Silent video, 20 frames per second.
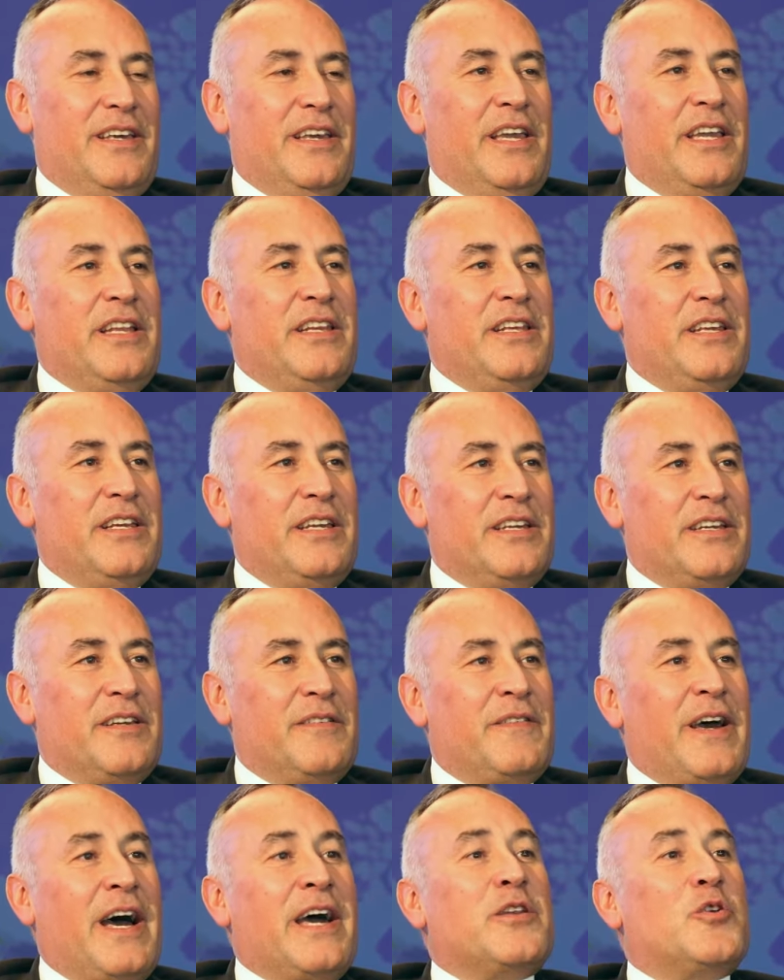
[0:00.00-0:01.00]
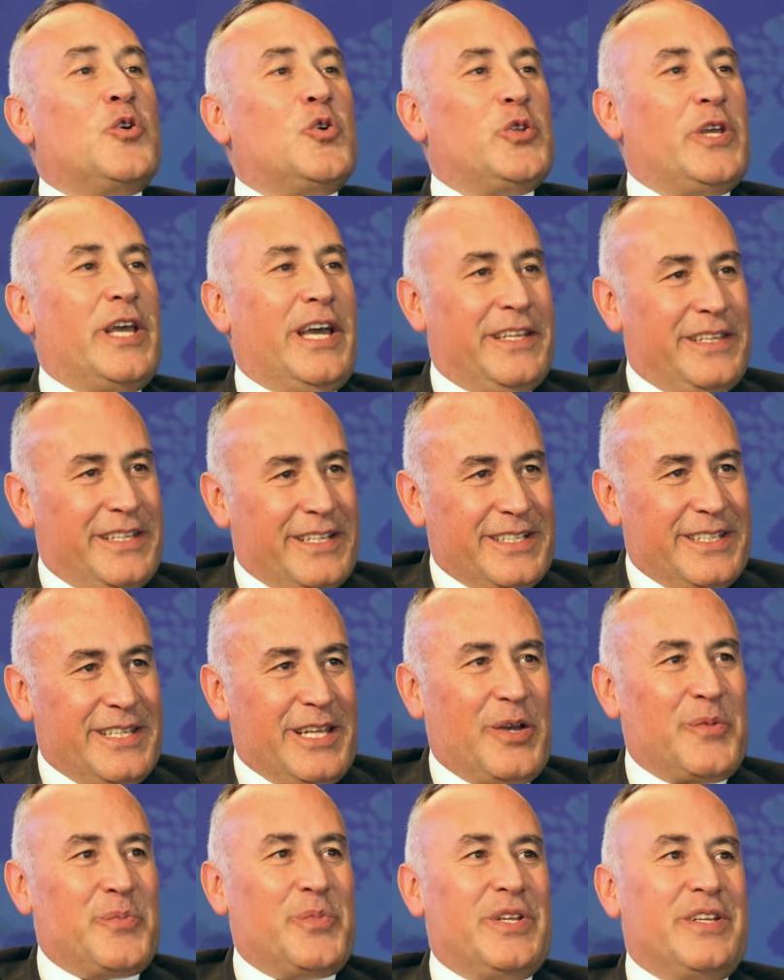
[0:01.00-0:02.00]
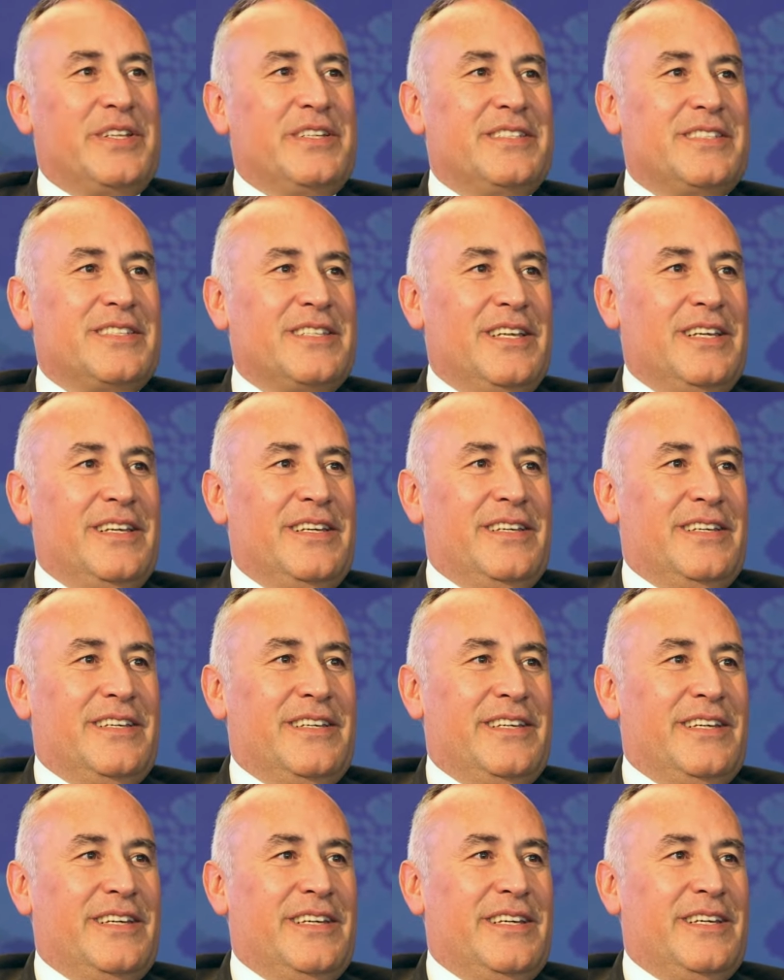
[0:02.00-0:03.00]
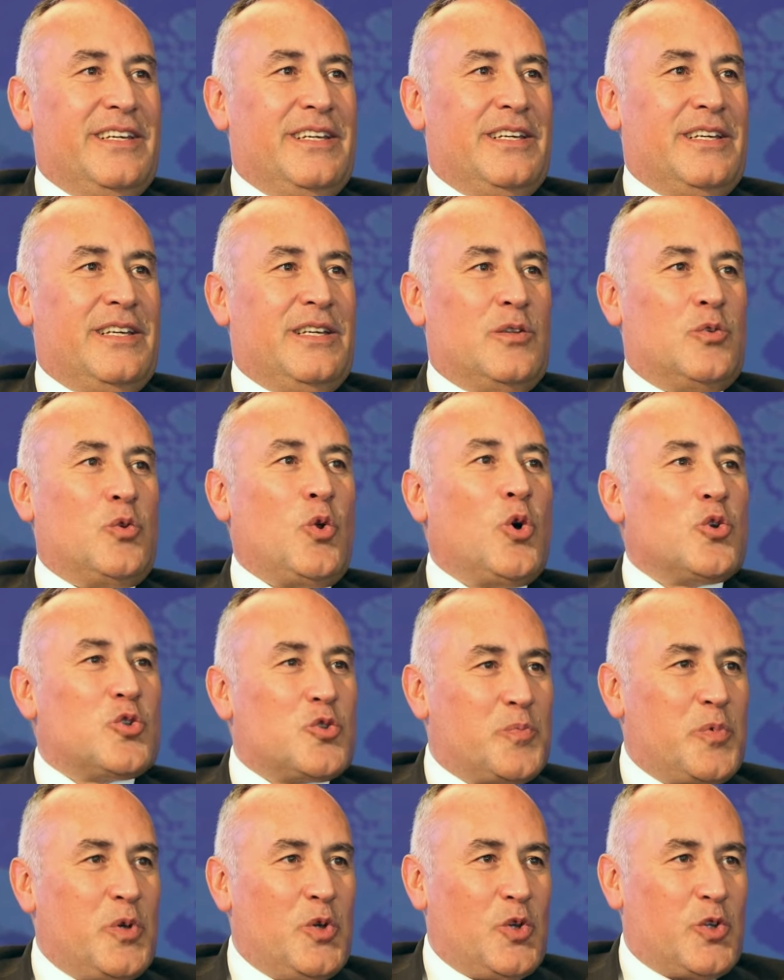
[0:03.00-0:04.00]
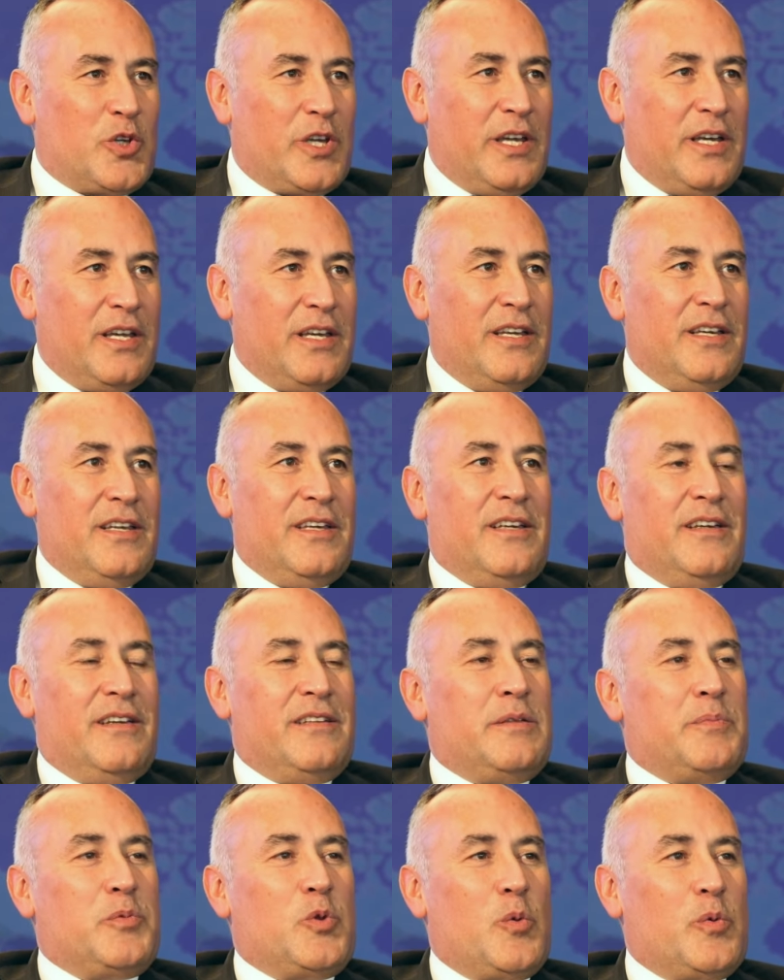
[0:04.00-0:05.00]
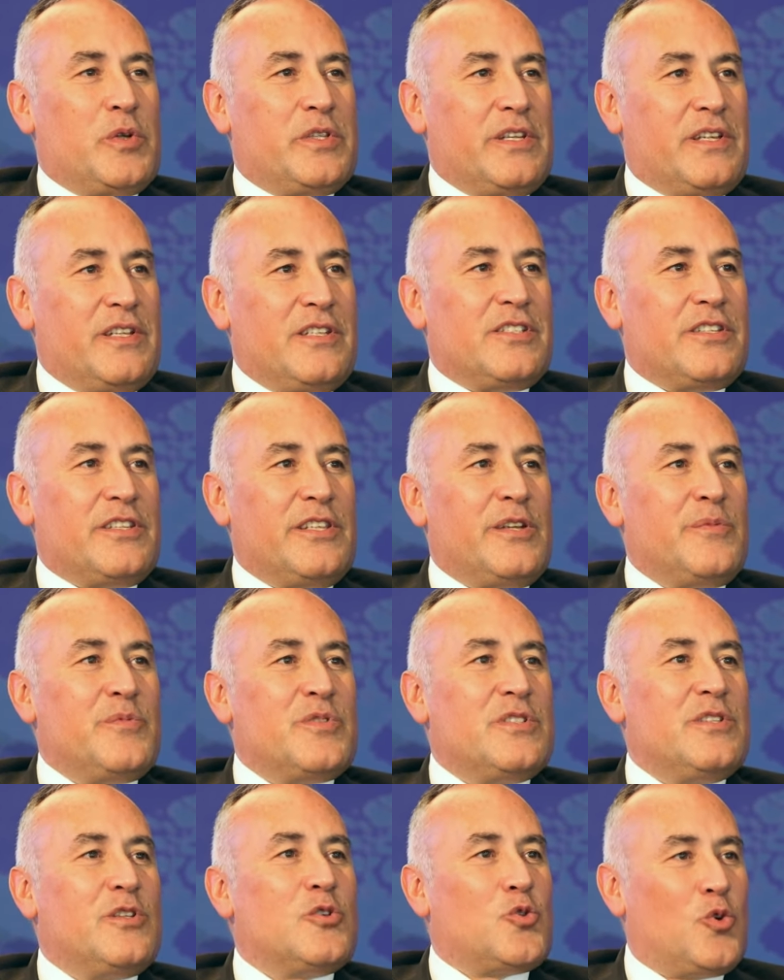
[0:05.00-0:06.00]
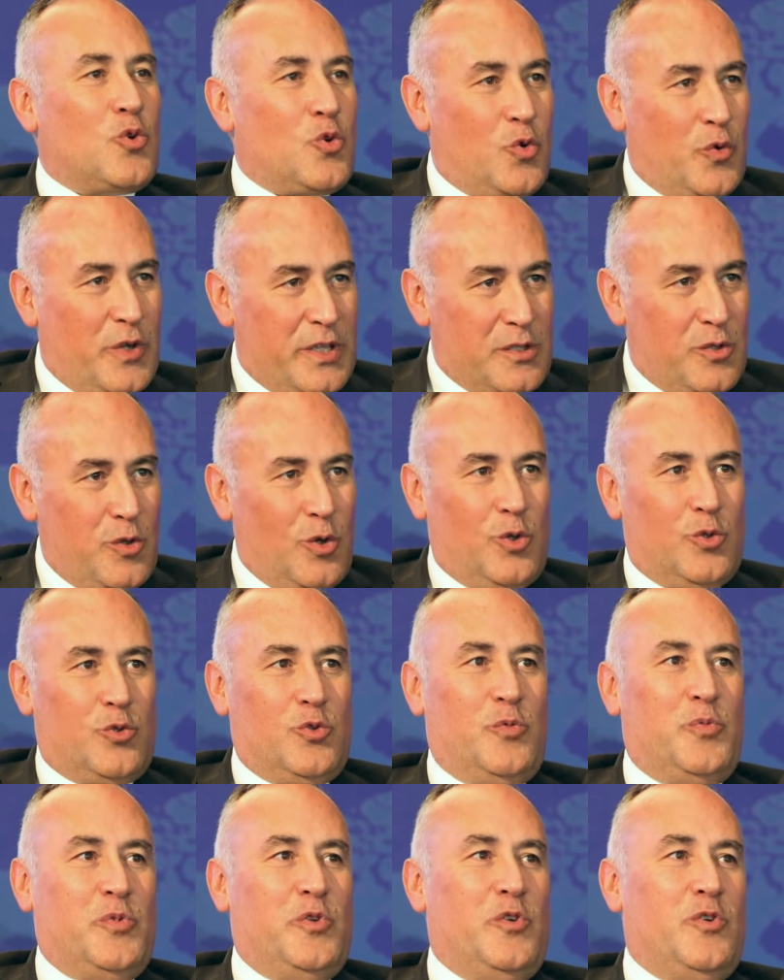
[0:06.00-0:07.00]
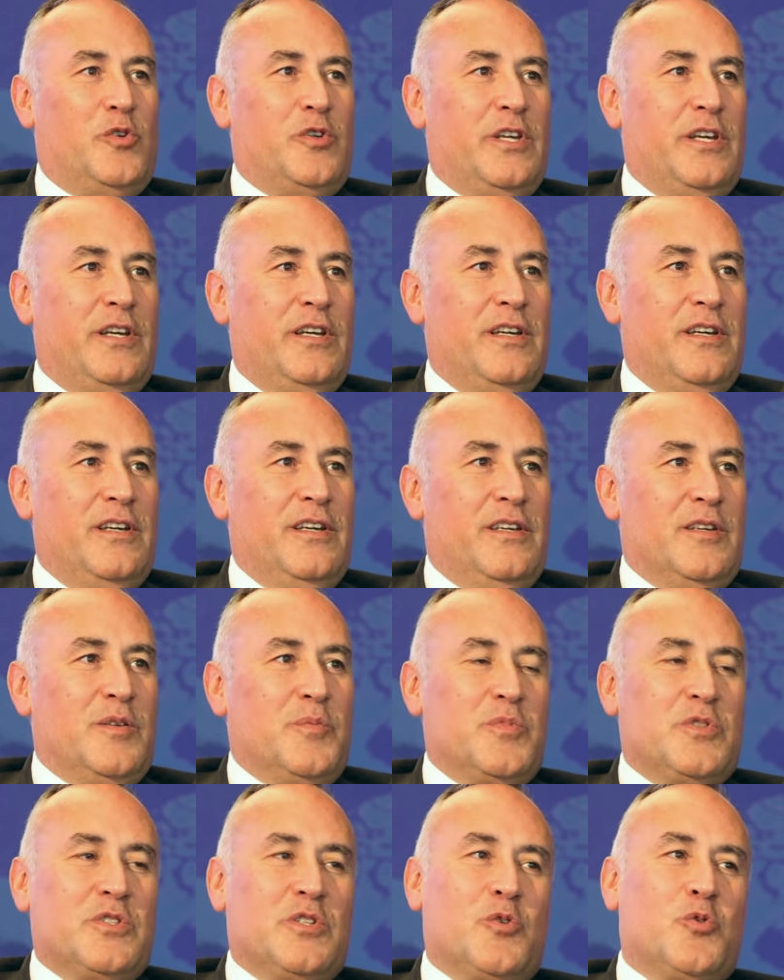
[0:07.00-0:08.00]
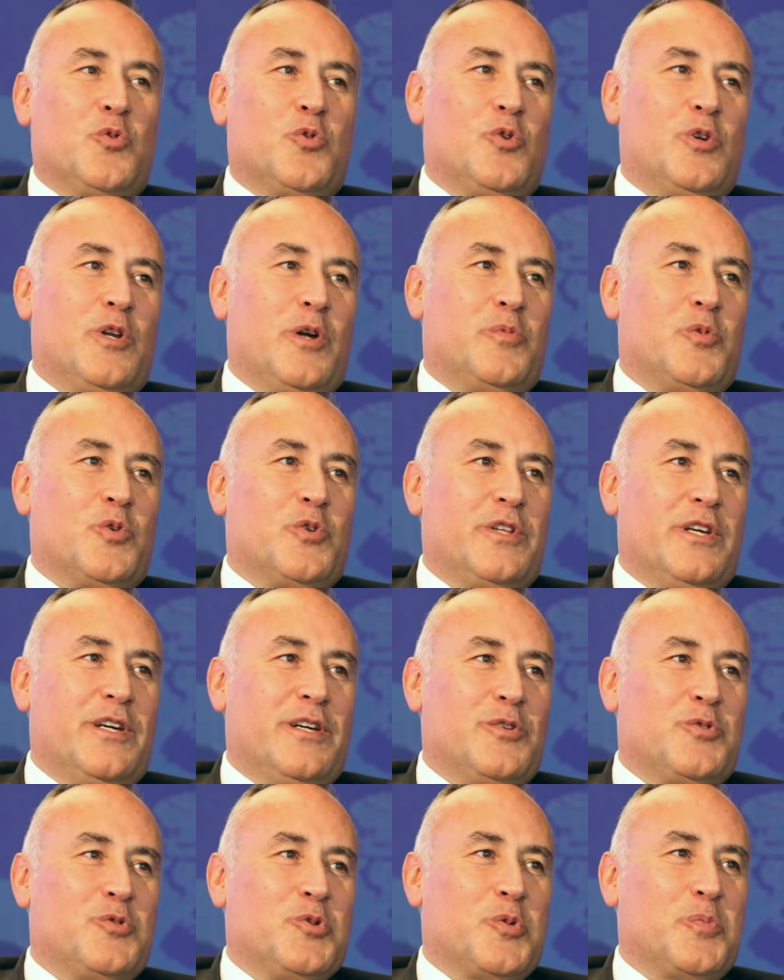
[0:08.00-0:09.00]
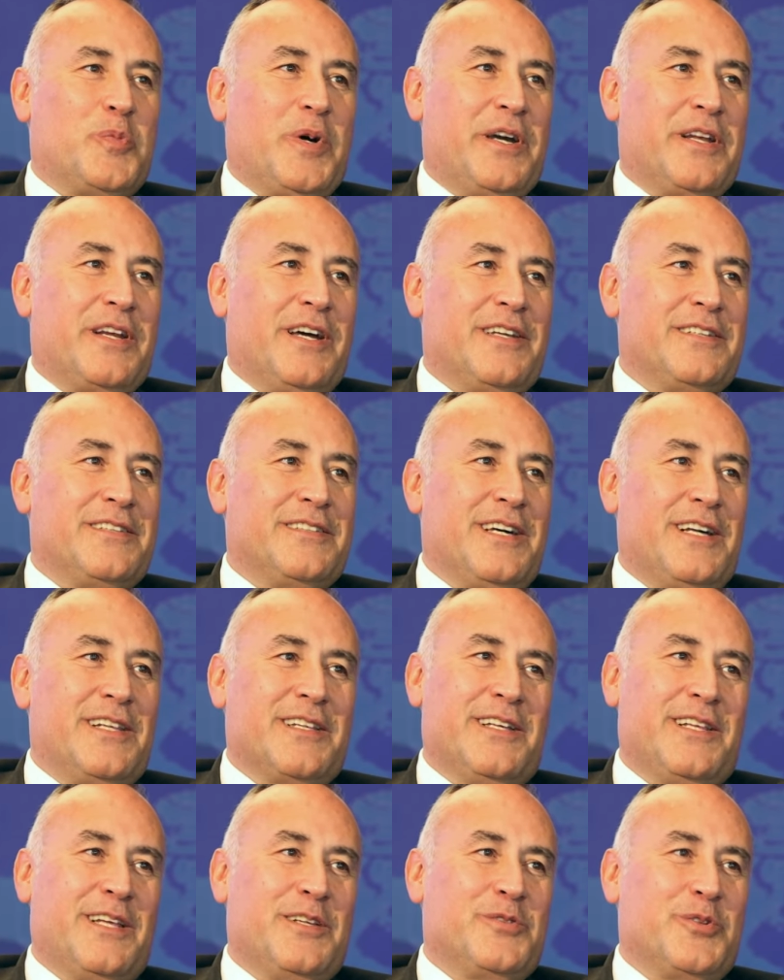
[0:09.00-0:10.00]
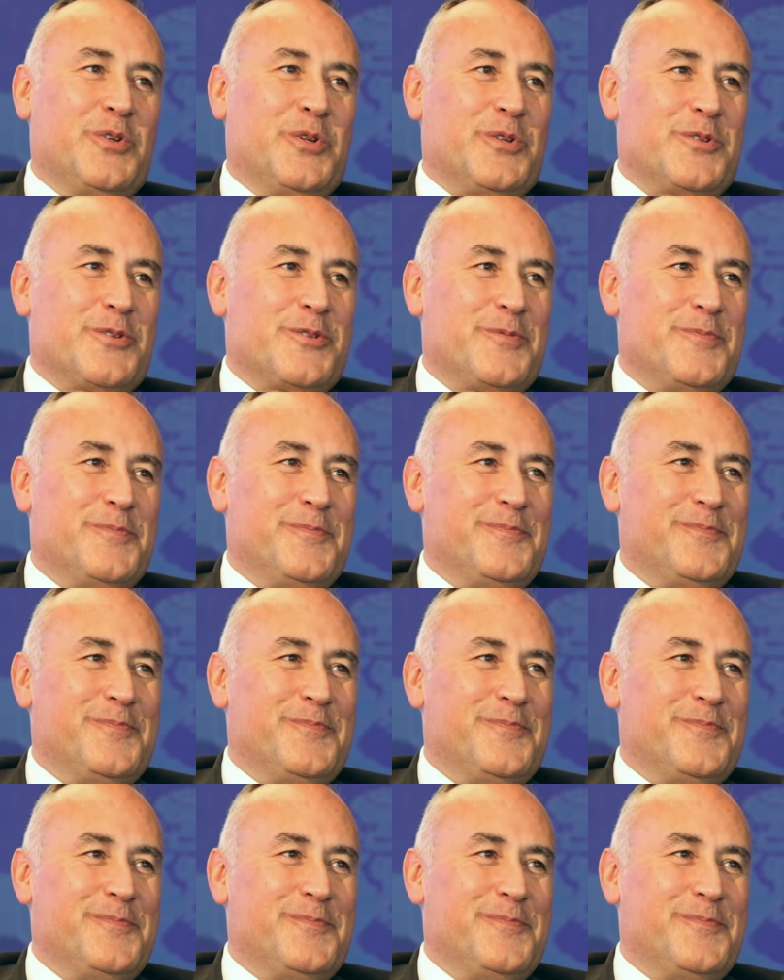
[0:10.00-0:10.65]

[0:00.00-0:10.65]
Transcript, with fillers: En iyi vergi ödeyenlerinden biriyiz. Ee, dost bir ülke. E, diplomatik ilişkilerimizin de çok kuvvetli olduğu bir ülke. Biz de gururla burada Türk bayrağını dalgalandırıyoruz.